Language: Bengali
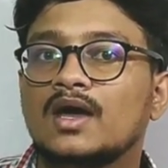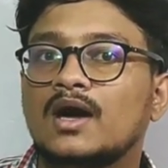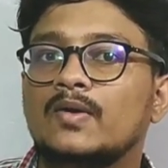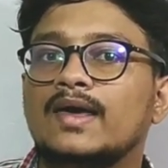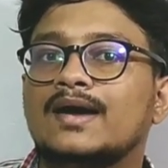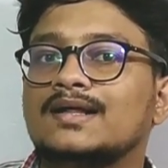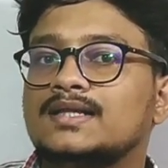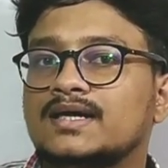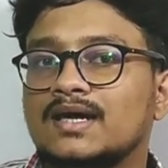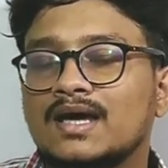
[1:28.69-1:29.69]
কারণ এখান
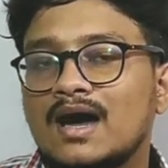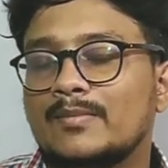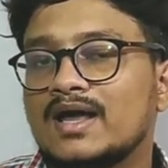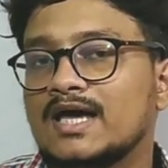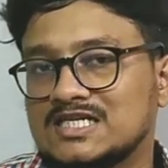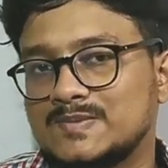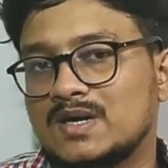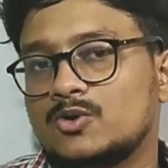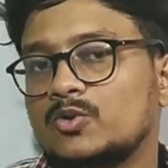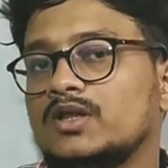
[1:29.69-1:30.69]
থেকে আমরা
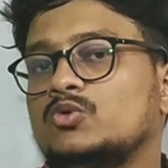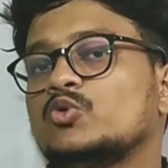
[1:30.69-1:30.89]
এক্সপেক্ট করি